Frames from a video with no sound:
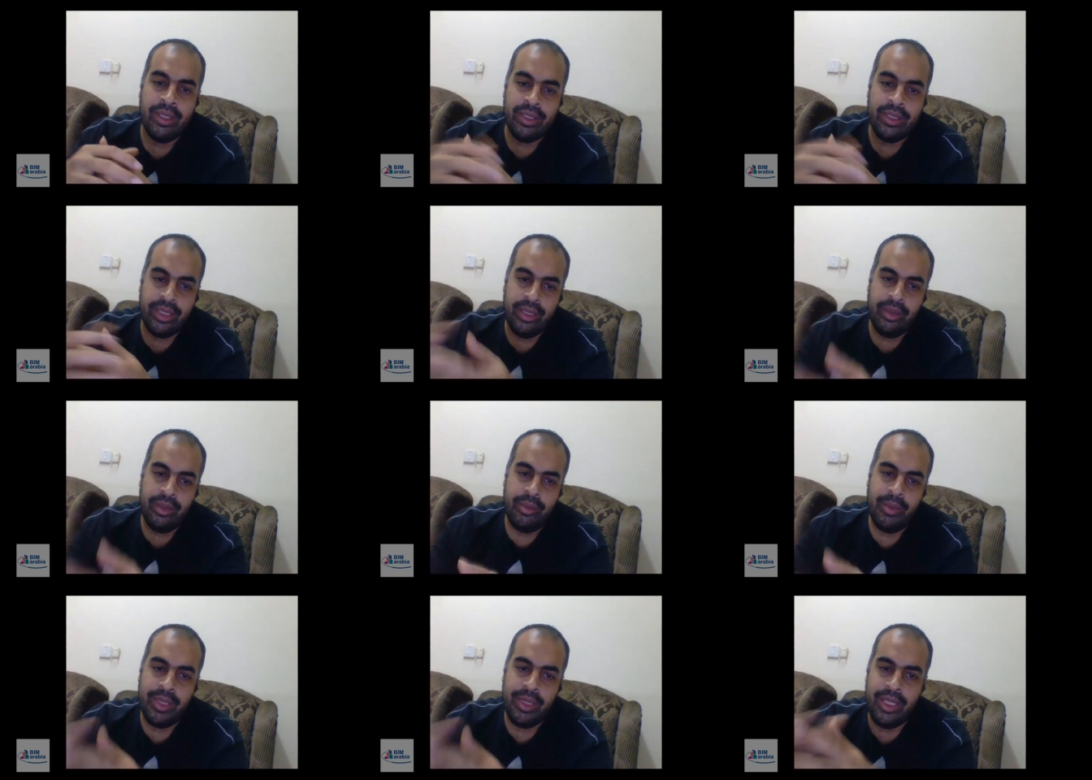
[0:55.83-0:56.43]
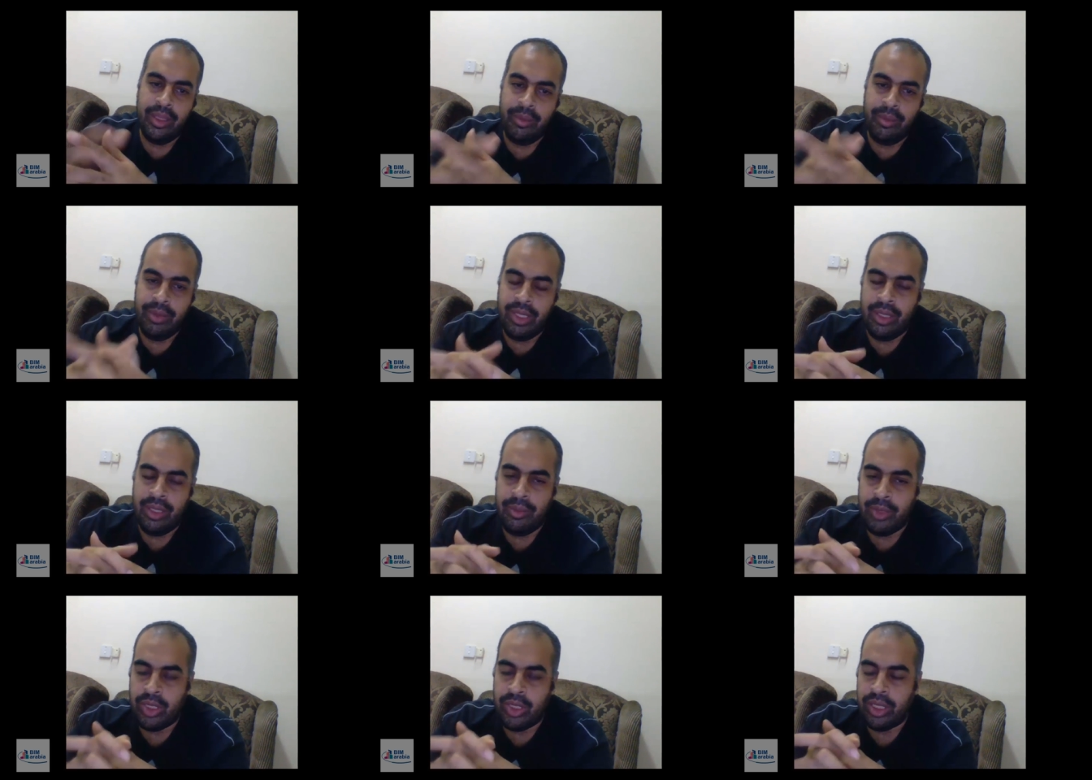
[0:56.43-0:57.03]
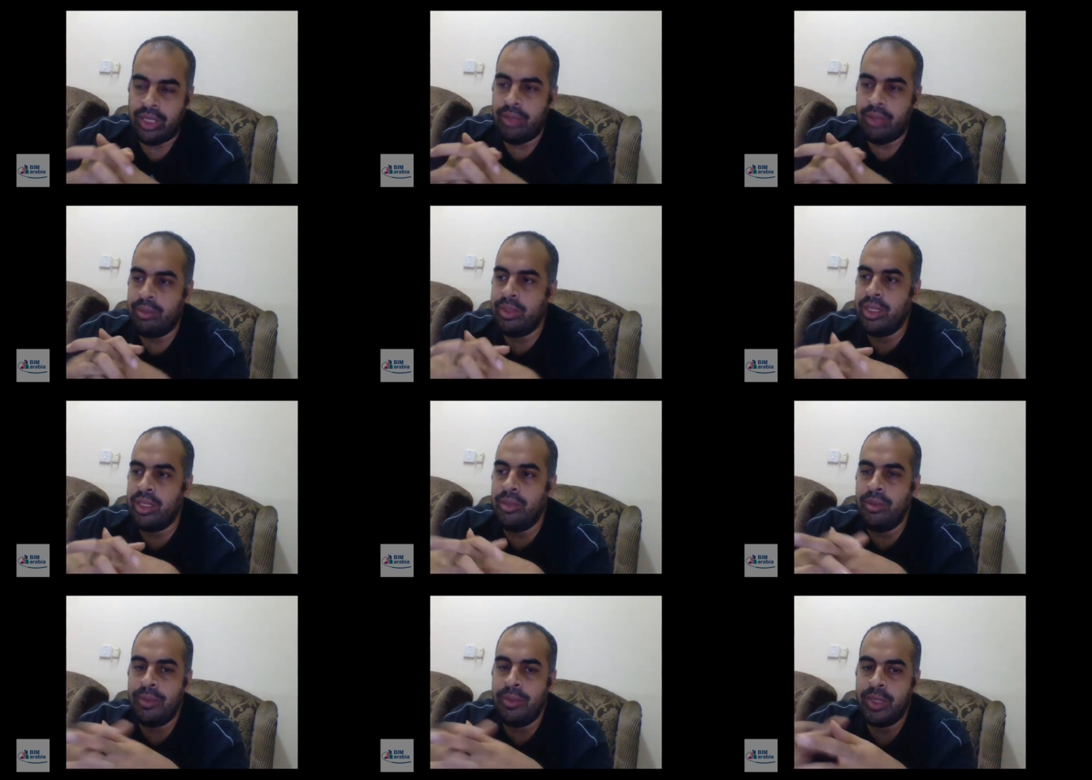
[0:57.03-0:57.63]
دي من ضمن المشاكل
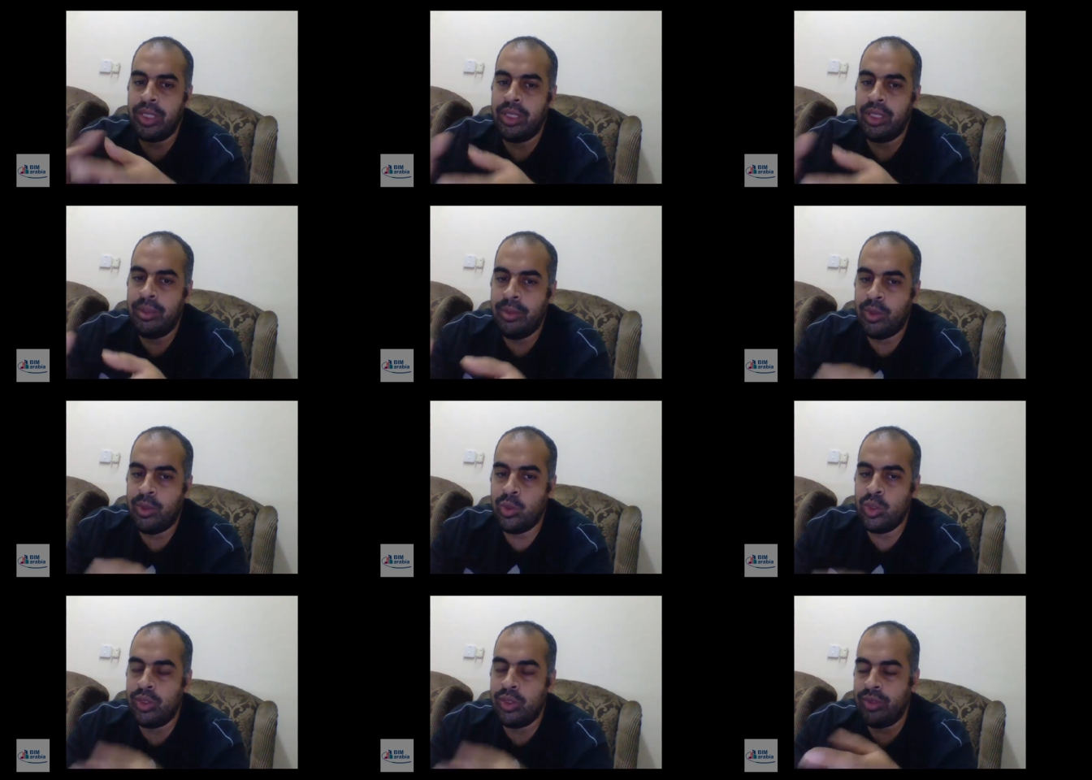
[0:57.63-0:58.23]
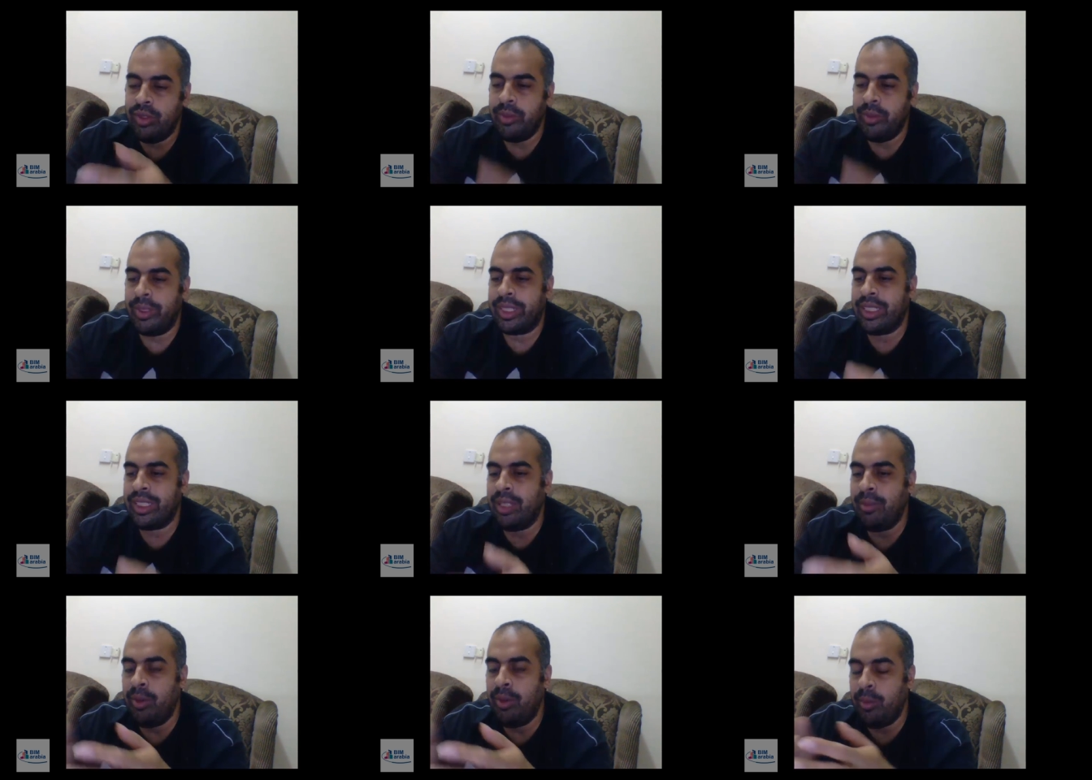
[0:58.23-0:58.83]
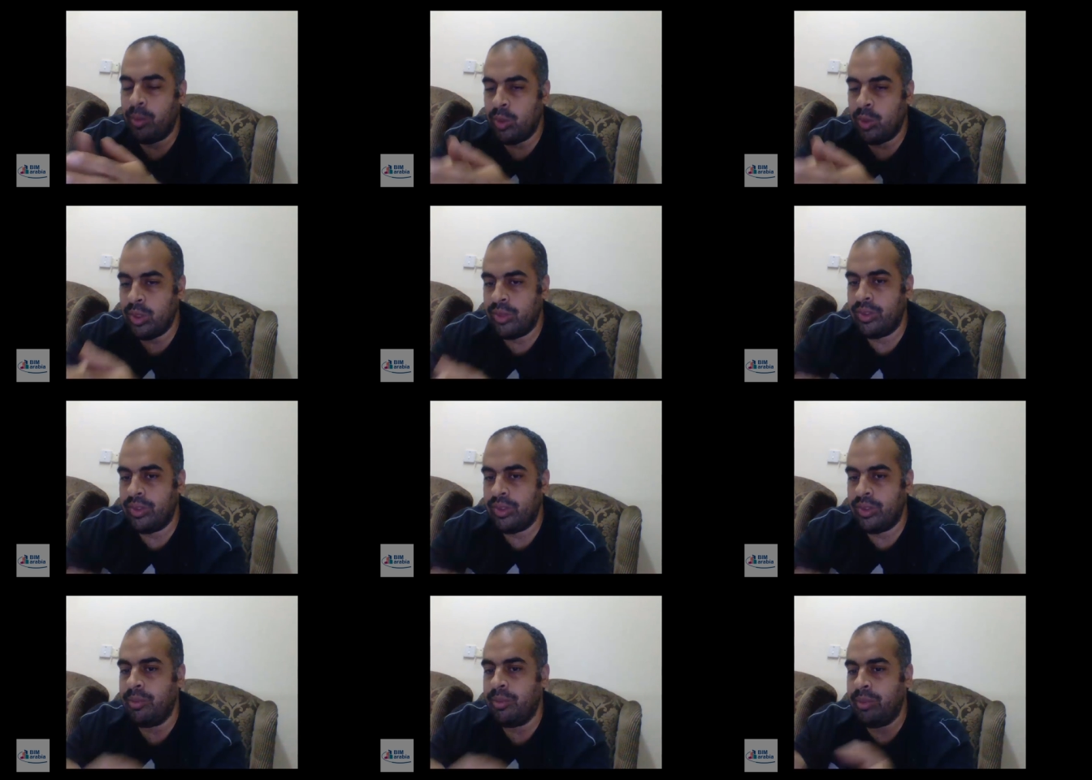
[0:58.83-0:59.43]
من ضمن المشاكل ما يكونش في مكتبه ما يكونش
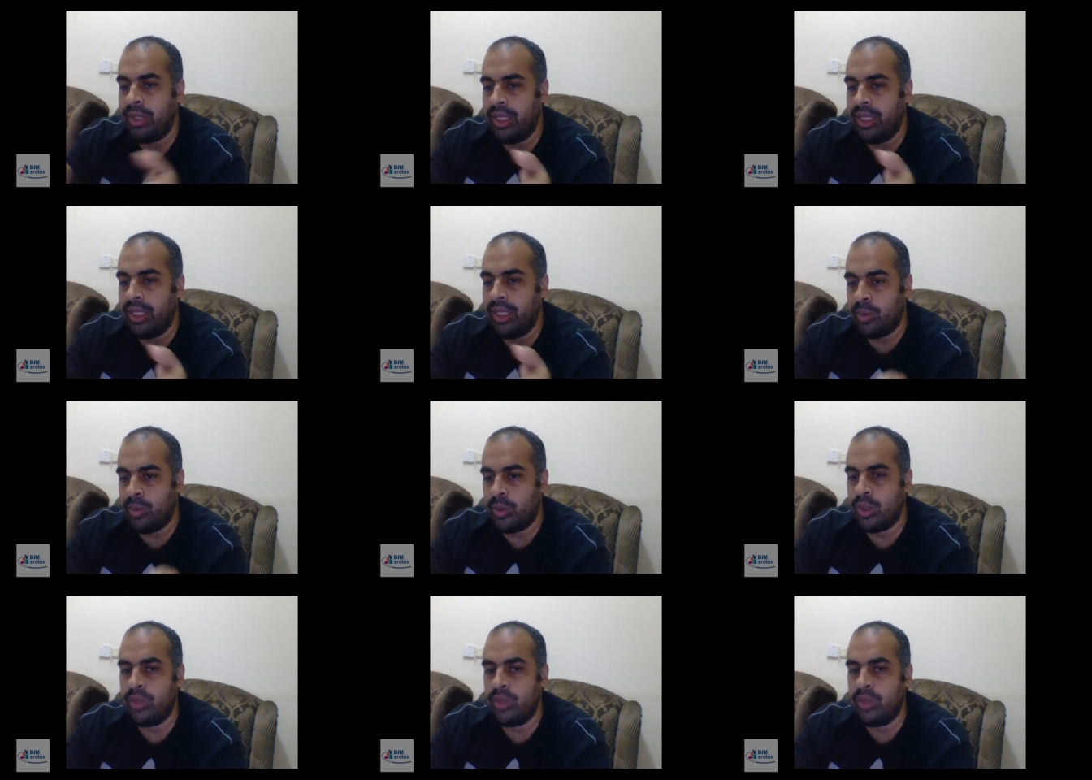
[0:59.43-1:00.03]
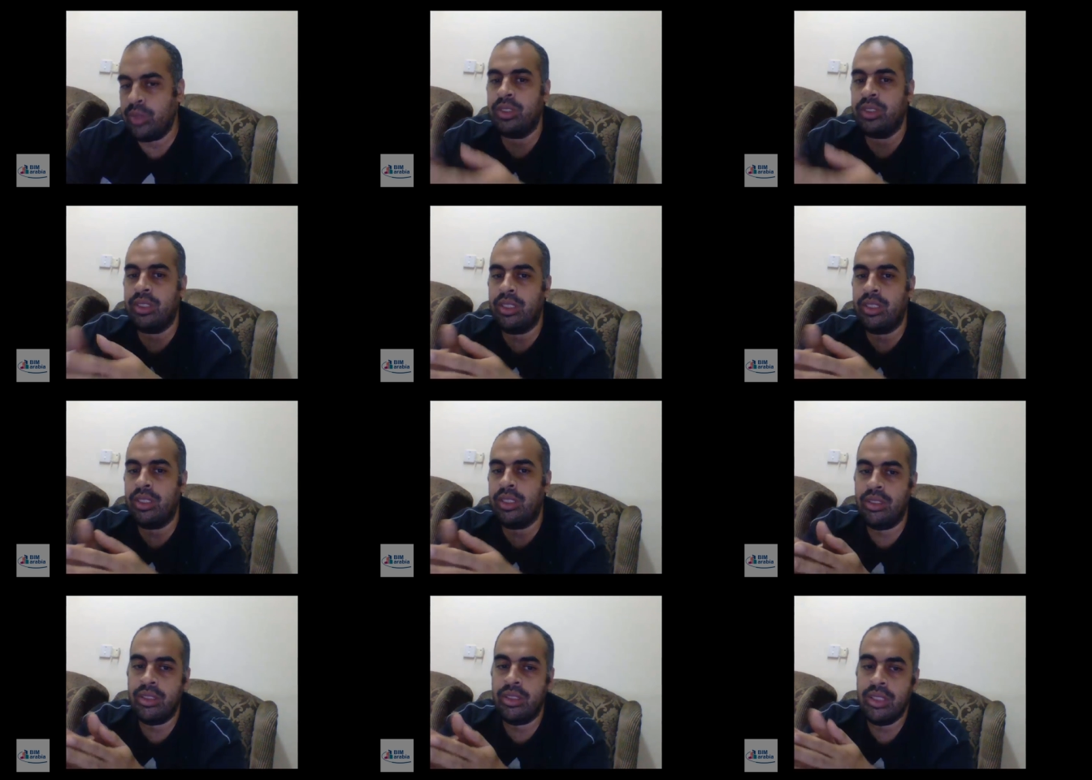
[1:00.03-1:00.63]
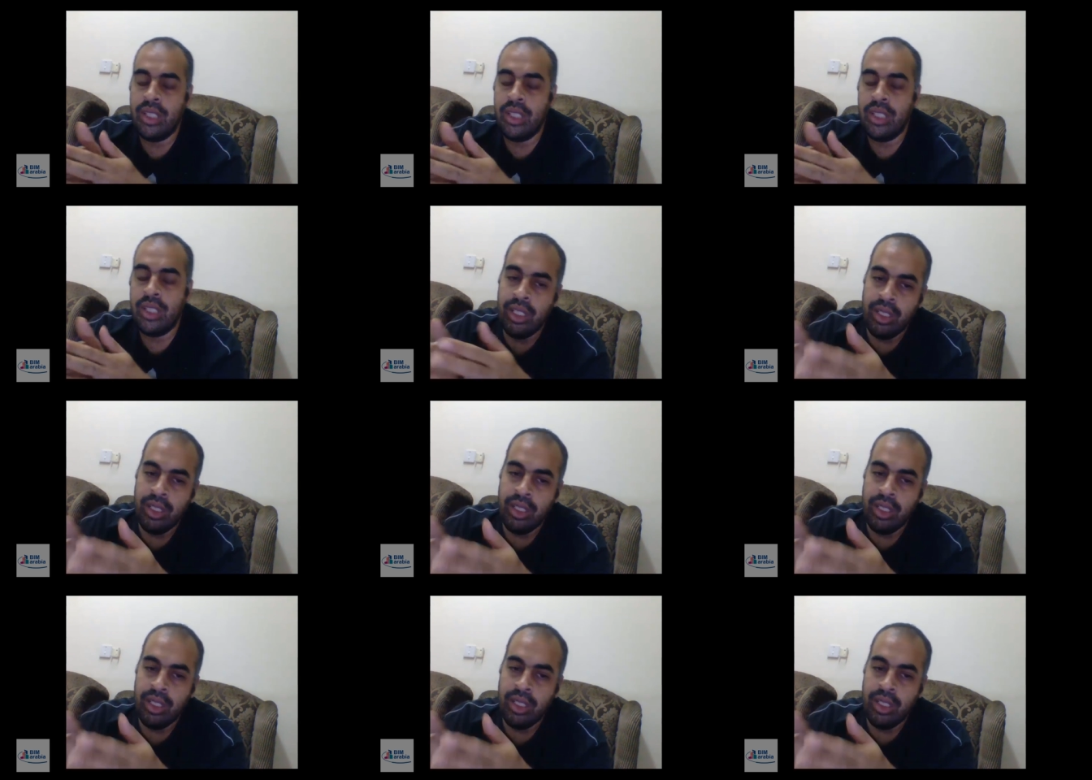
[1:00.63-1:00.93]
في تمبليت ما يكونش في ستاندرد